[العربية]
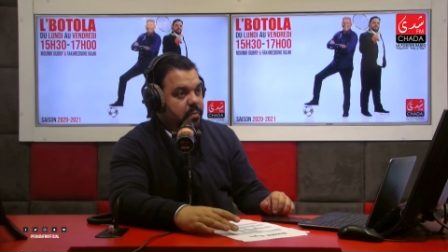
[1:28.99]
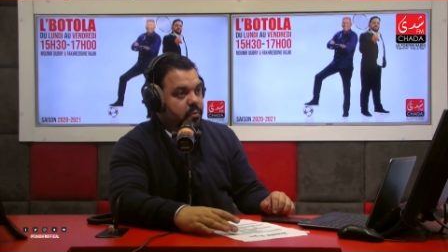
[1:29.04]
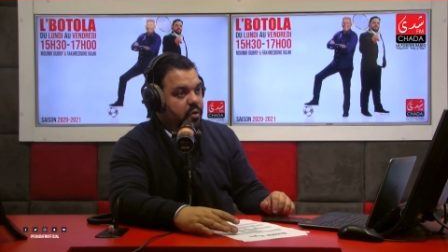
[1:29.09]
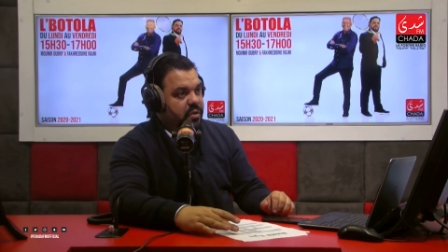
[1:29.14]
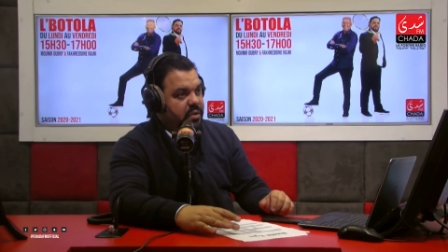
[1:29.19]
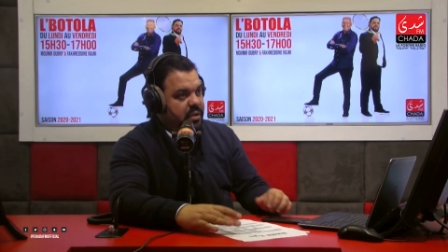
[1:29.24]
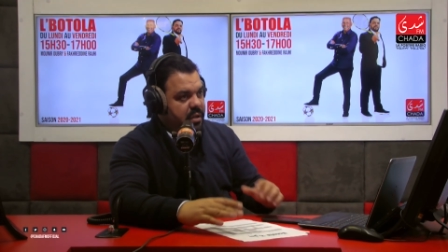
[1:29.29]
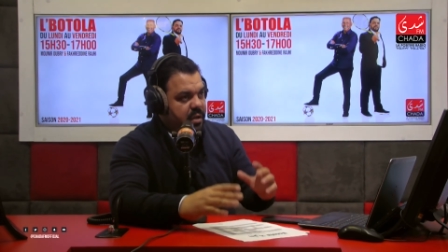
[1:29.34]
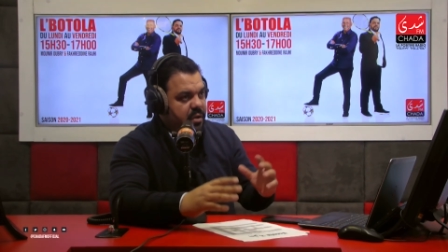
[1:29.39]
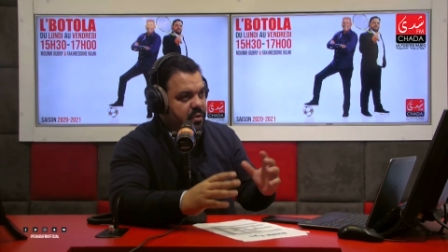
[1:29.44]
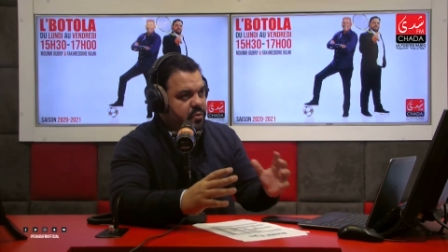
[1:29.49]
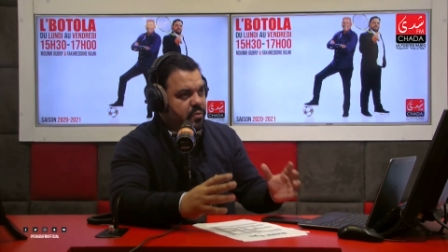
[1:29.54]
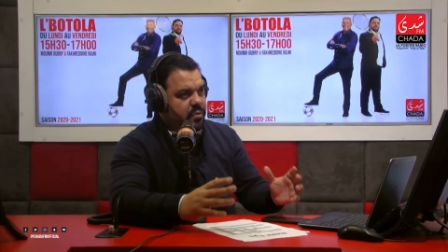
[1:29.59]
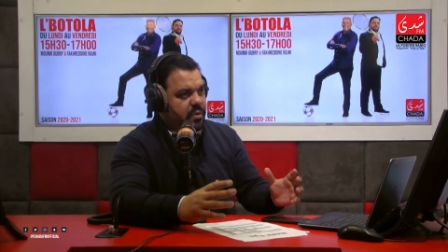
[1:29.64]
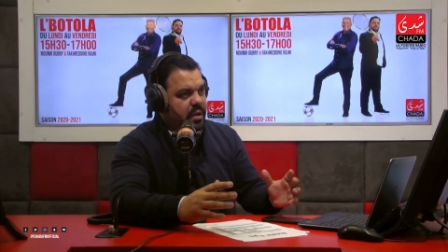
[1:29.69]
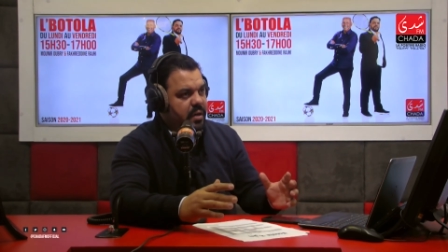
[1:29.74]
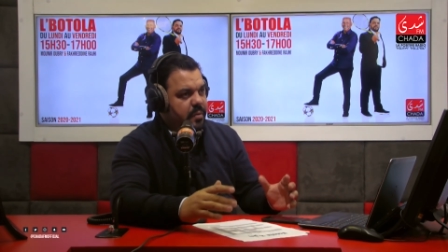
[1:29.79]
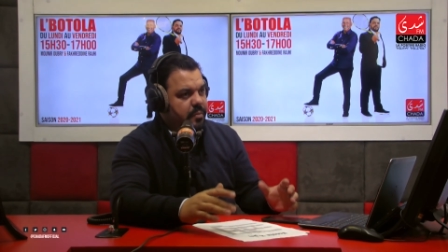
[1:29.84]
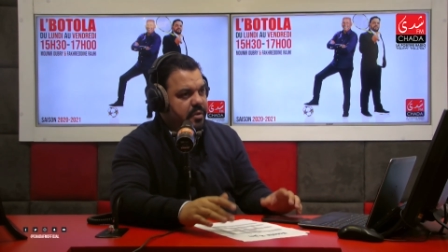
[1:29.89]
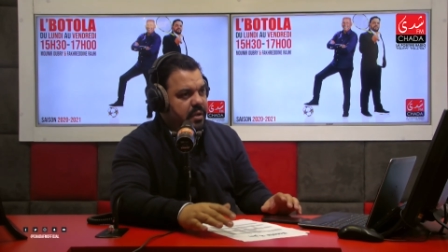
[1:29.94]
محسن ياجور
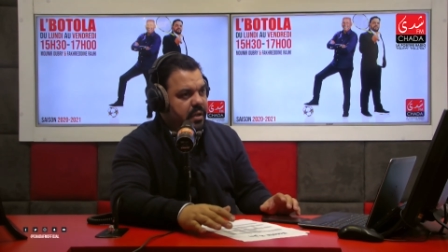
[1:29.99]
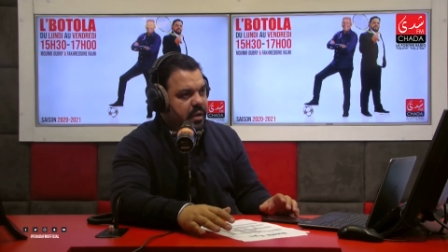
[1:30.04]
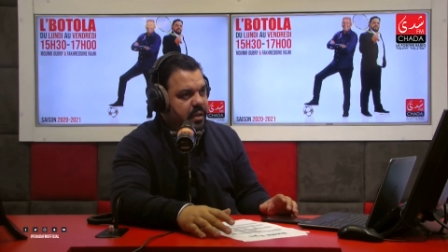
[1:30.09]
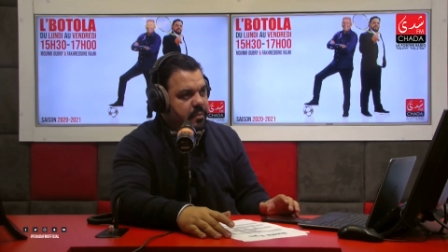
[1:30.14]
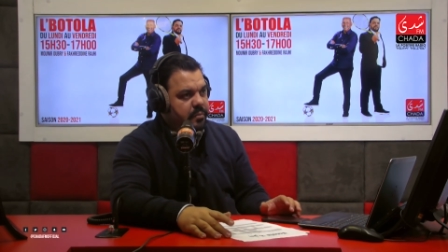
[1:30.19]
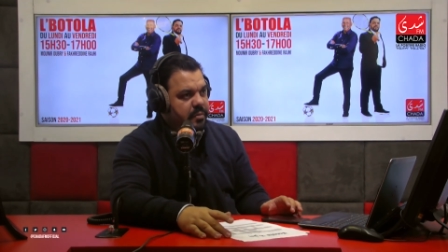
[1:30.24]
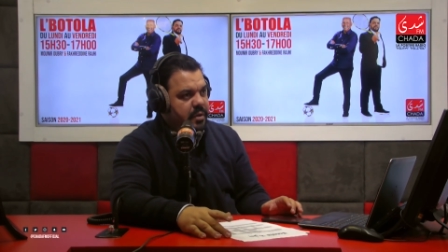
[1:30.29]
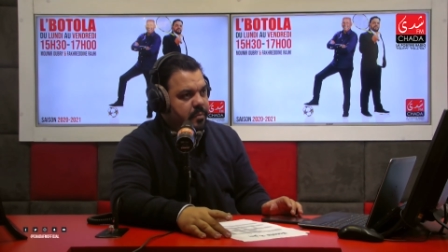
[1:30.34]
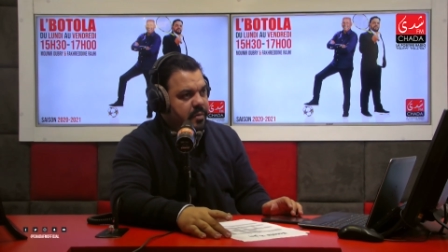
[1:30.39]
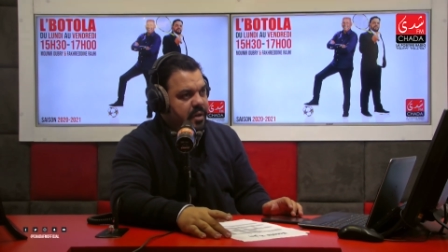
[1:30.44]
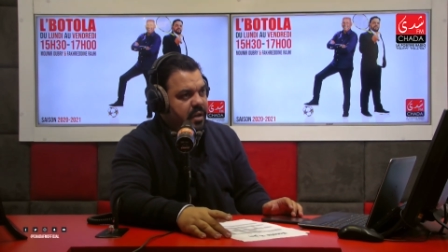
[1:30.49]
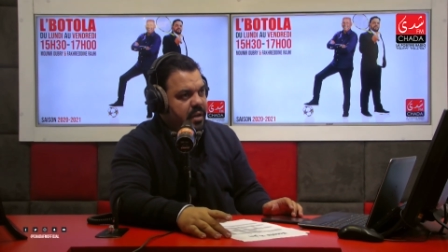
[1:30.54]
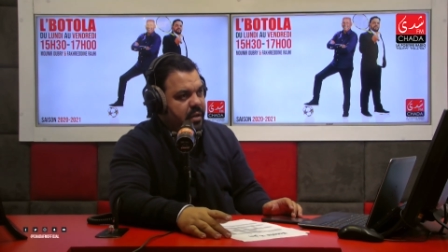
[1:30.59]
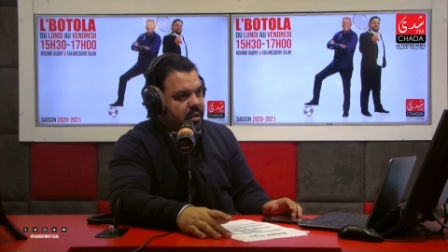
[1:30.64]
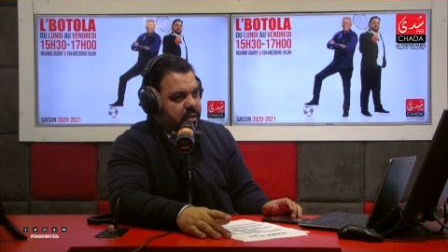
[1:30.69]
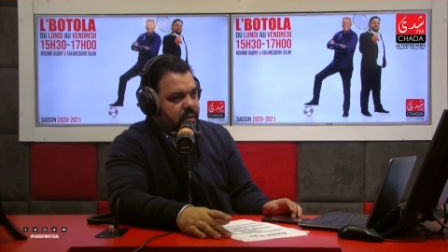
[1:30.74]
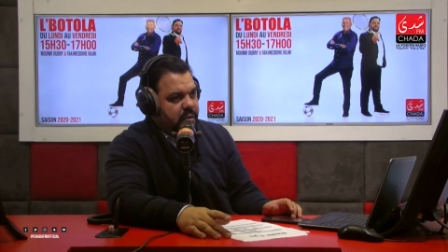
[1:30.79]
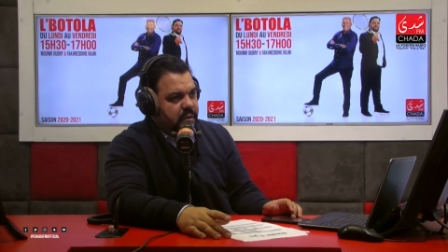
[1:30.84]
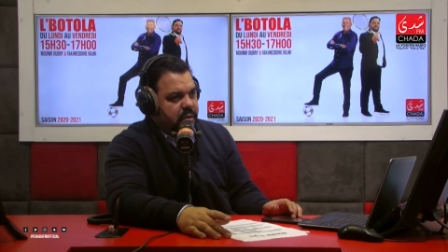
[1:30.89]
دربتيه خدمتي معاه